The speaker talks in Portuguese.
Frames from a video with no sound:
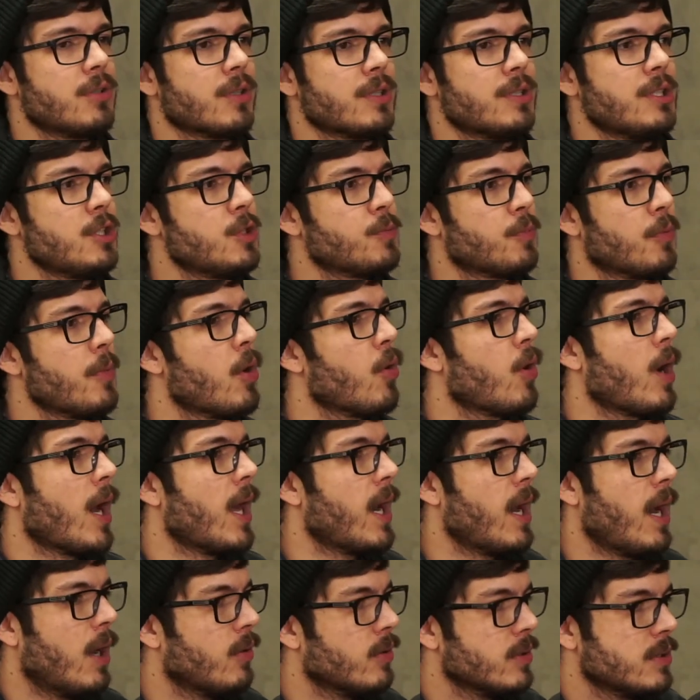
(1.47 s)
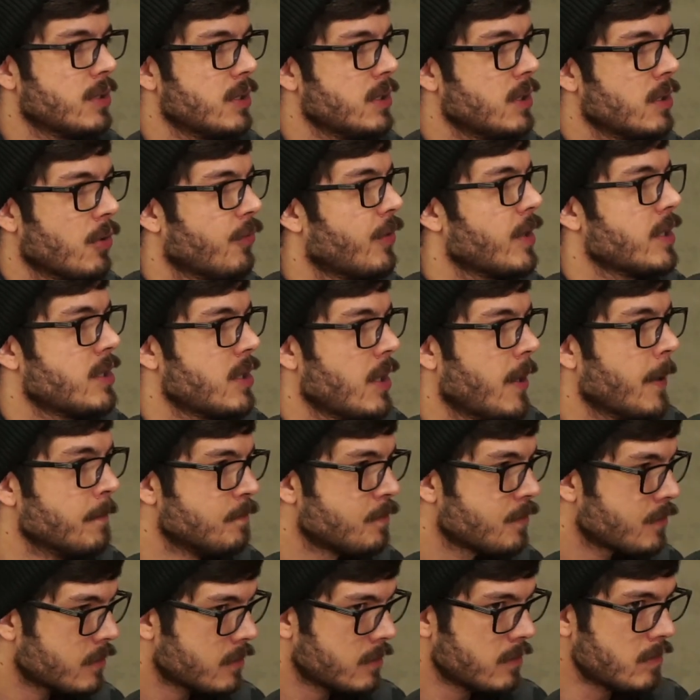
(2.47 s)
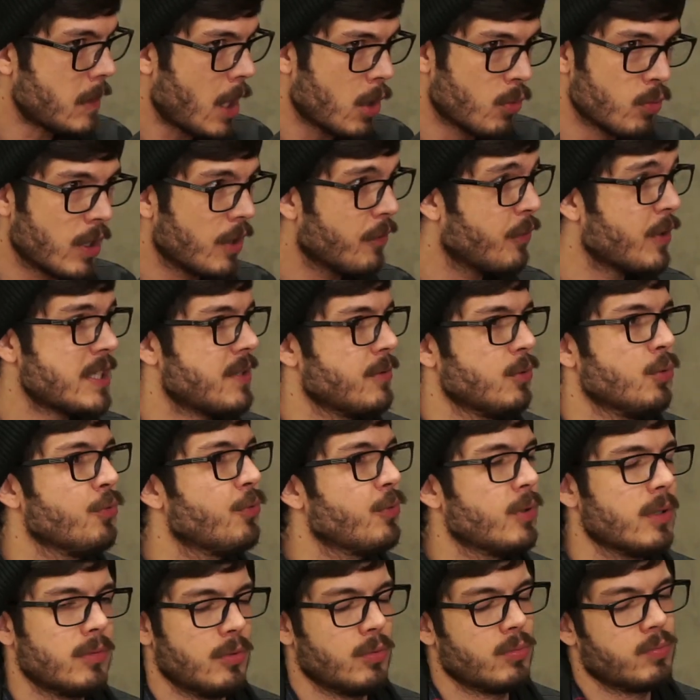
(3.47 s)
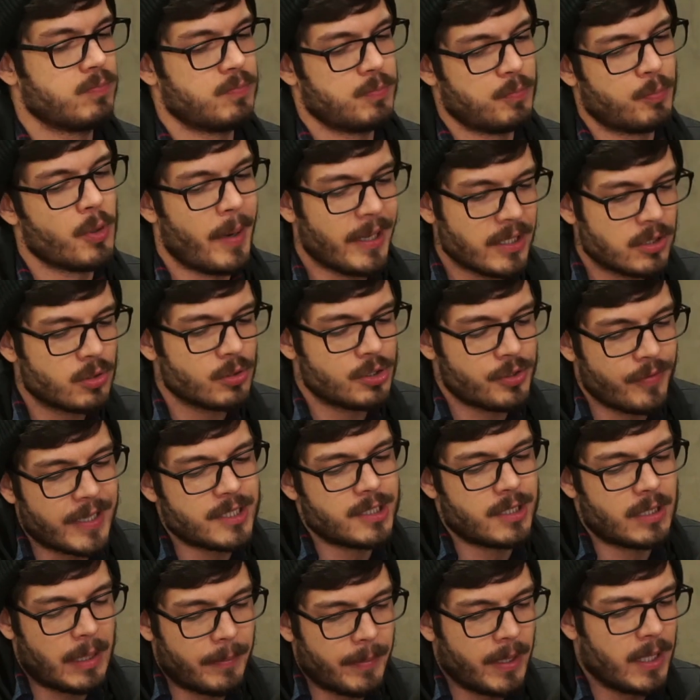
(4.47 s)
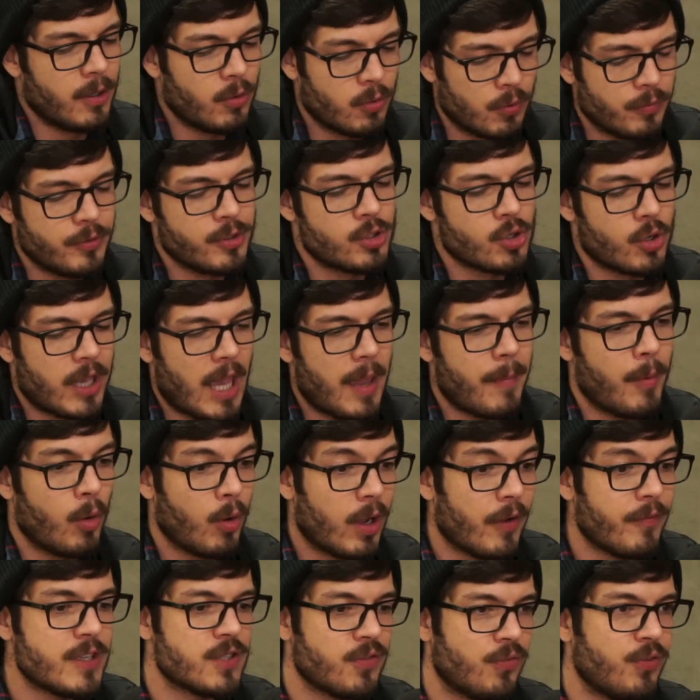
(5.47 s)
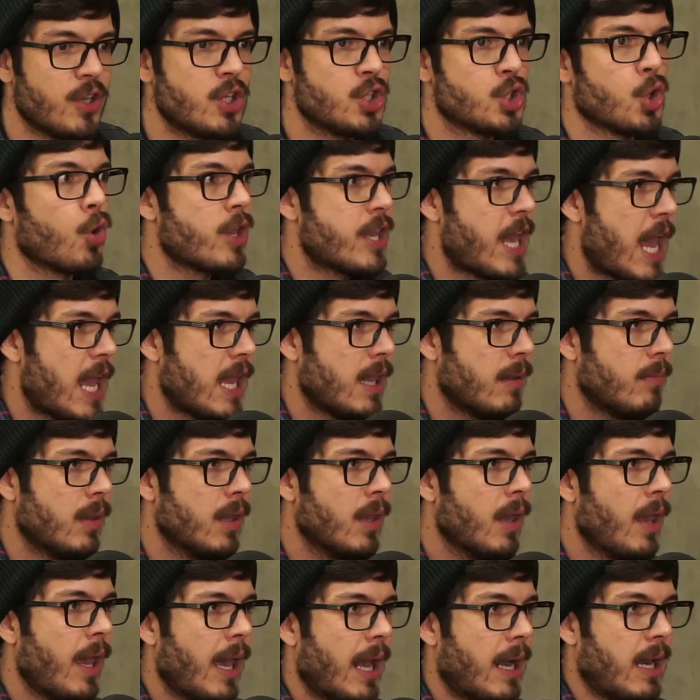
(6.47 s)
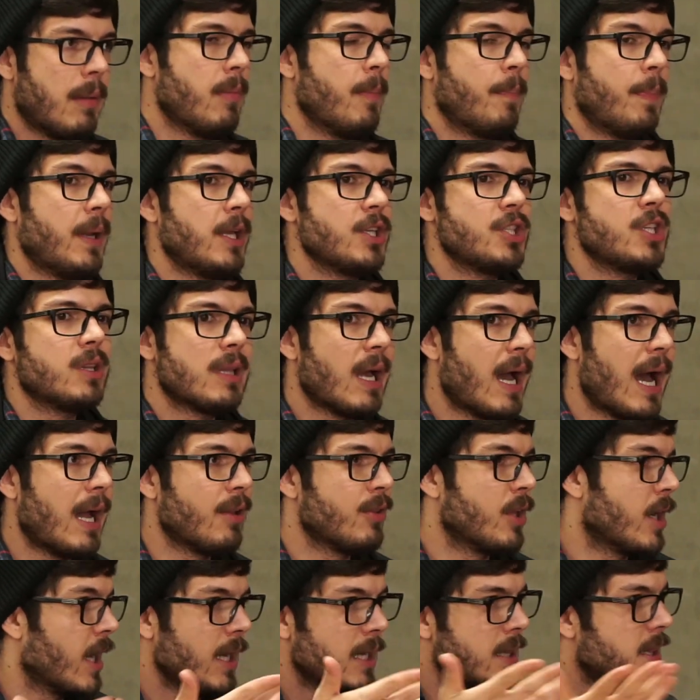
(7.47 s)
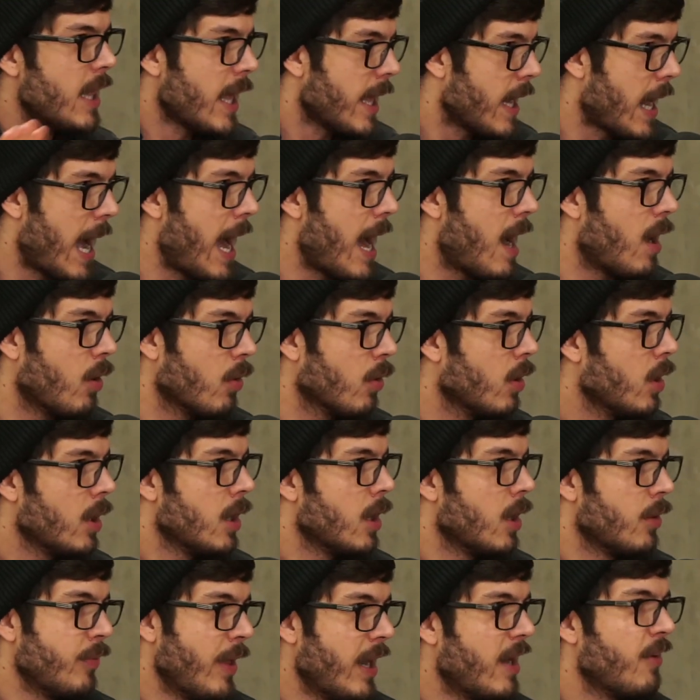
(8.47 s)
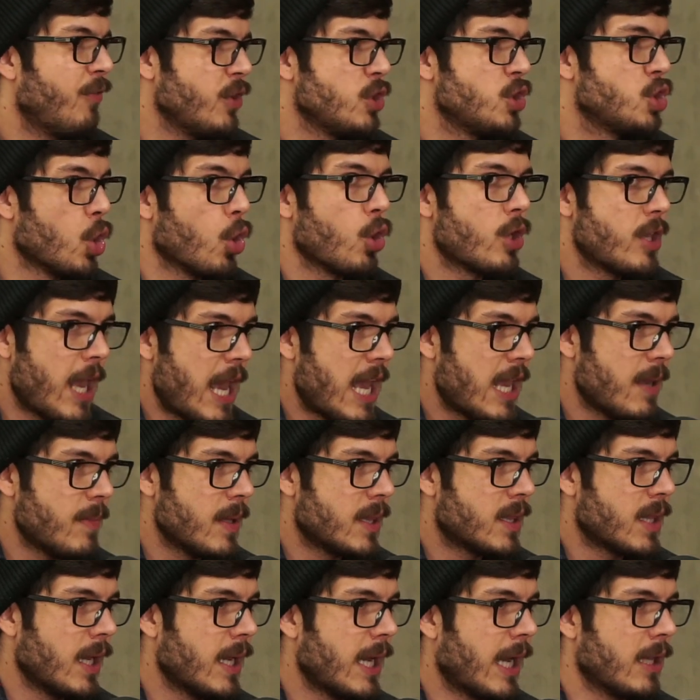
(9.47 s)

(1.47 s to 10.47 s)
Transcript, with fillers: assim, tipo, o meu canal, assim, que eu fazia eu nunca fazia. Nunca, por mais que eu estivesse trabalhando com videogame, eu nunca fiz videogame. Era gameplay editado, era literal. Era entretenimento, não era videogame, era tá entretenimento. tá ligado?